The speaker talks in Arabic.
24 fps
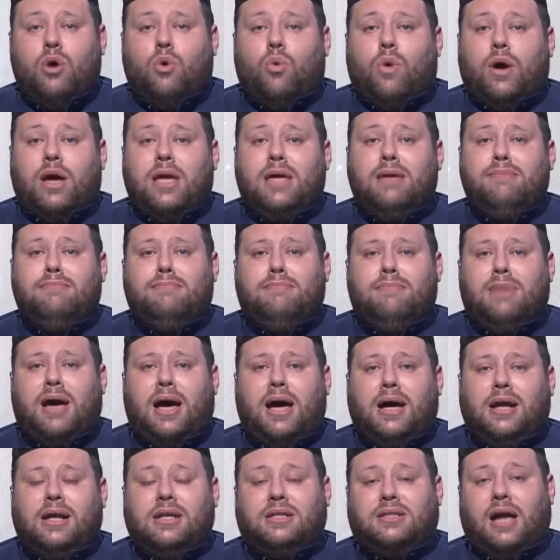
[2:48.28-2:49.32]

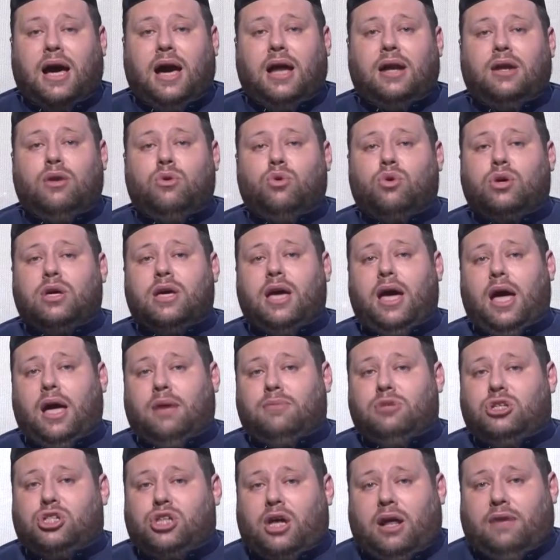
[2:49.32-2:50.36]
وإما لتعلقها
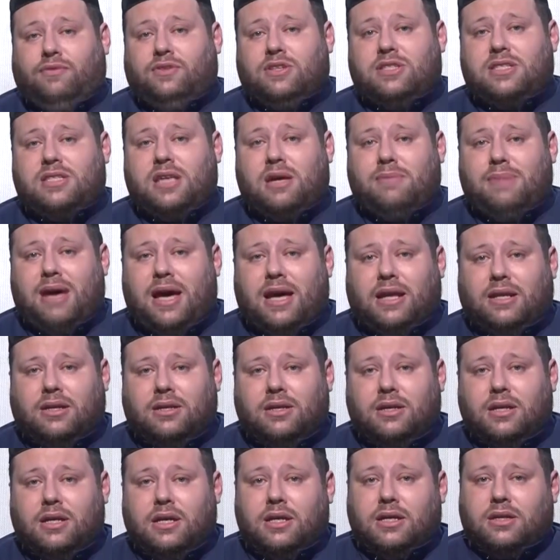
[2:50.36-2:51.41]
بشرف الزمان
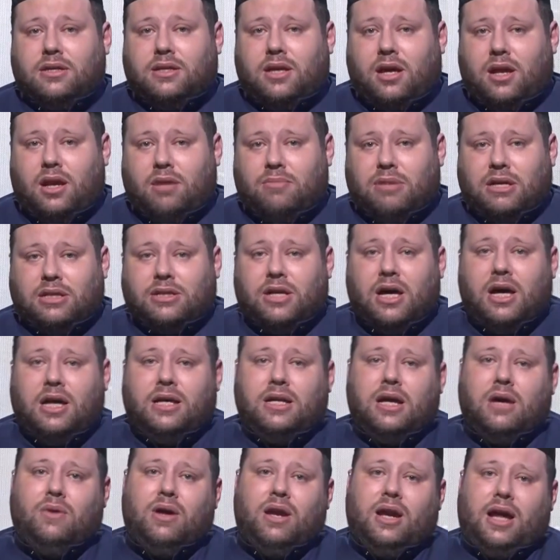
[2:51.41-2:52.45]

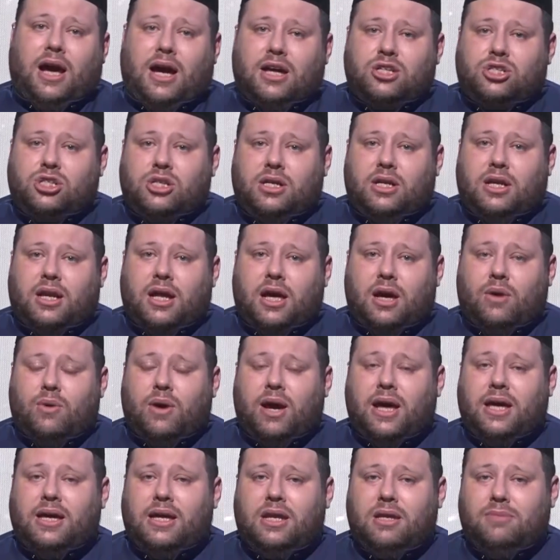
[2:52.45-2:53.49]
كرمضان والعشر
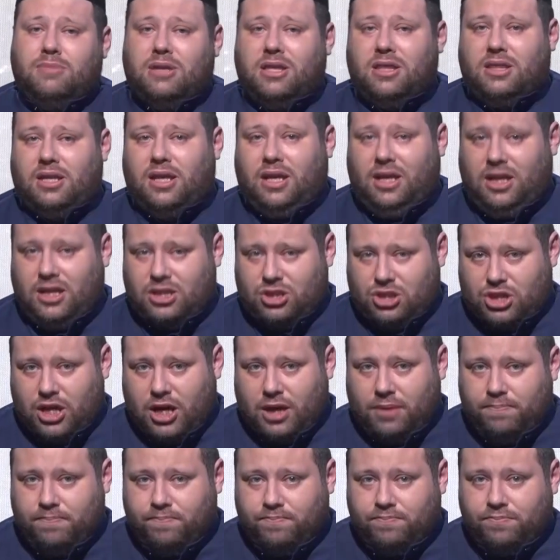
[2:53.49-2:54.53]
الأوائل من ذي الحجة
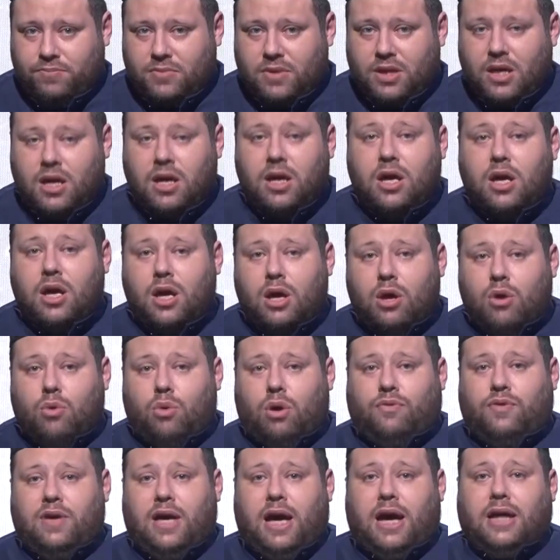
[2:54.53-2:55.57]

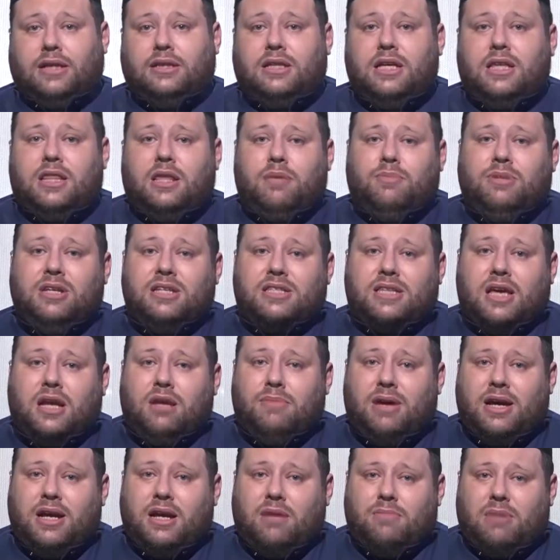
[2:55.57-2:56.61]
وفي حديث ابن
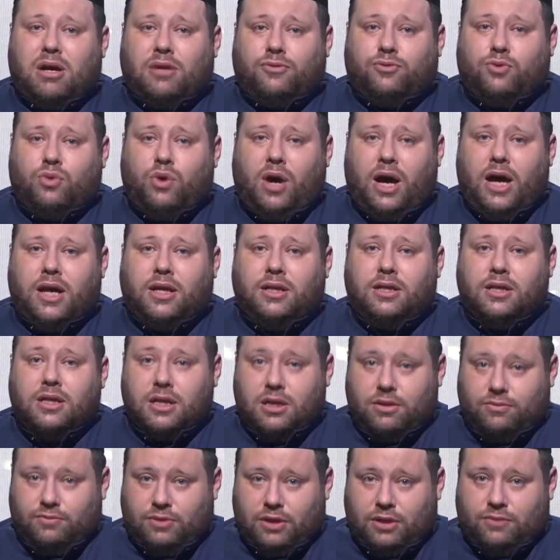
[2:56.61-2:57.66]
سلمان مرفوعا
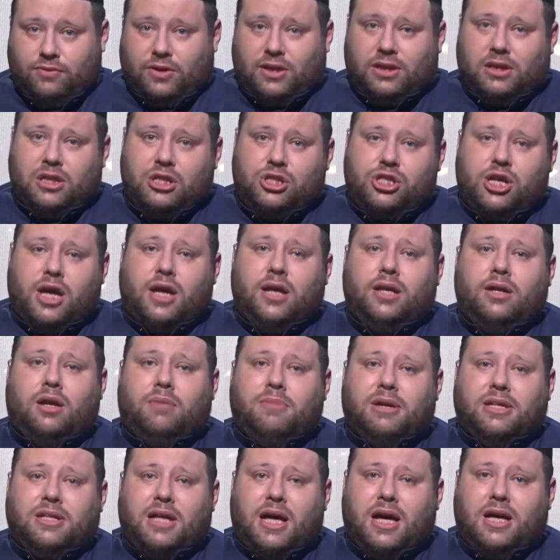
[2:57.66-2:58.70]
في فضل شهر
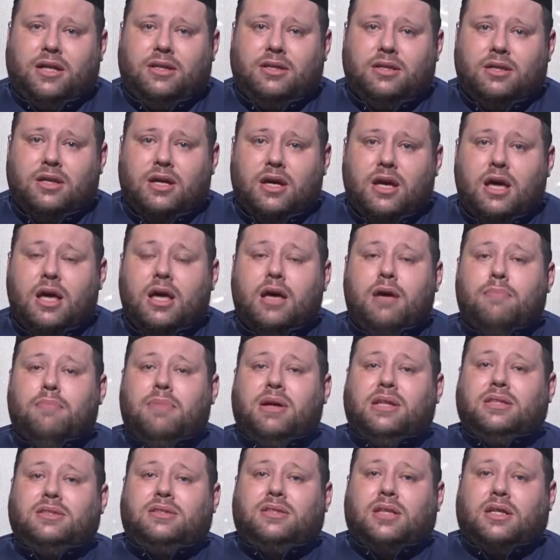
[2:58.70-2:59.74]
رمضان
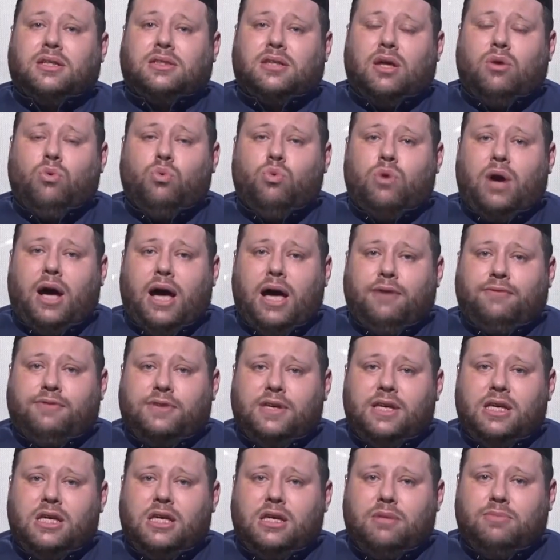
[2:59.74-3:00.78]
من تطوع
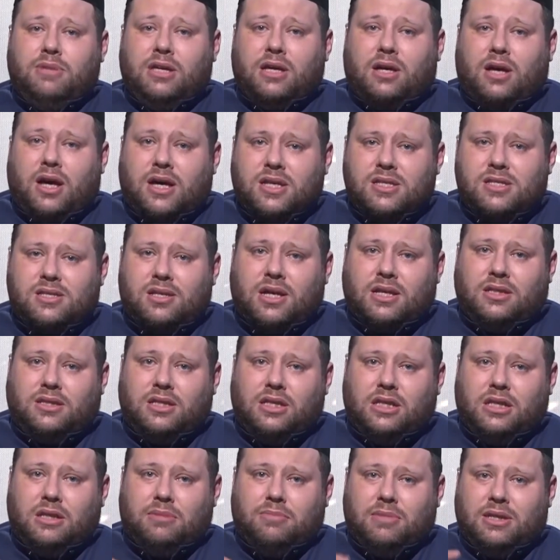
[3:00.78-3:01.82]
فيه
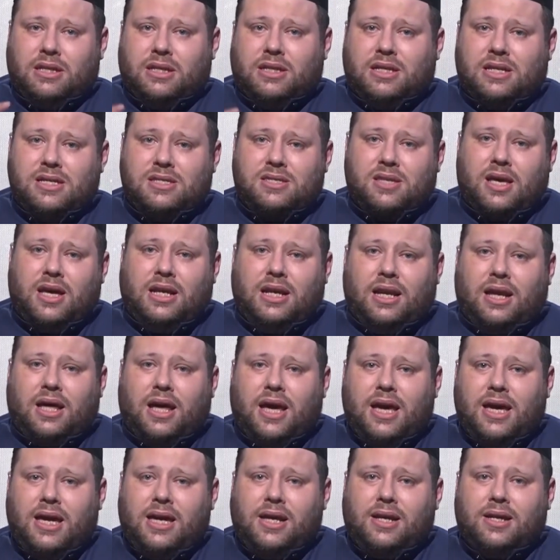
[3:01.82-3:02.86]
بخصلة من خصال
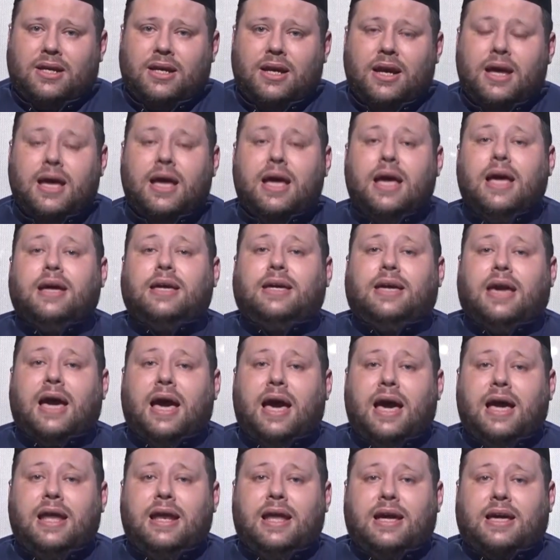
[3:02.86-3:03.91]
الخير
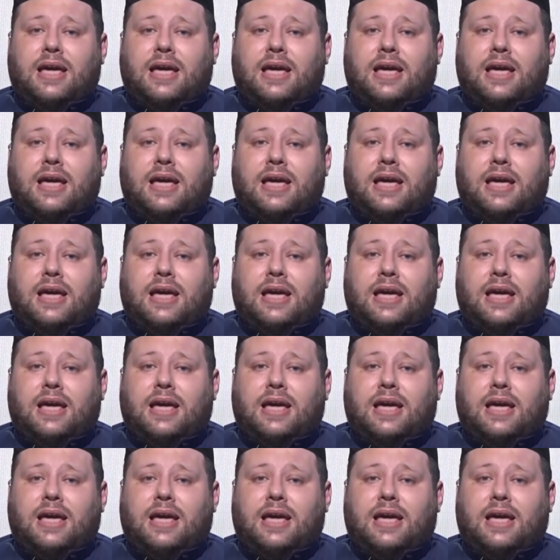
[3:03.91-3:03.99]
كان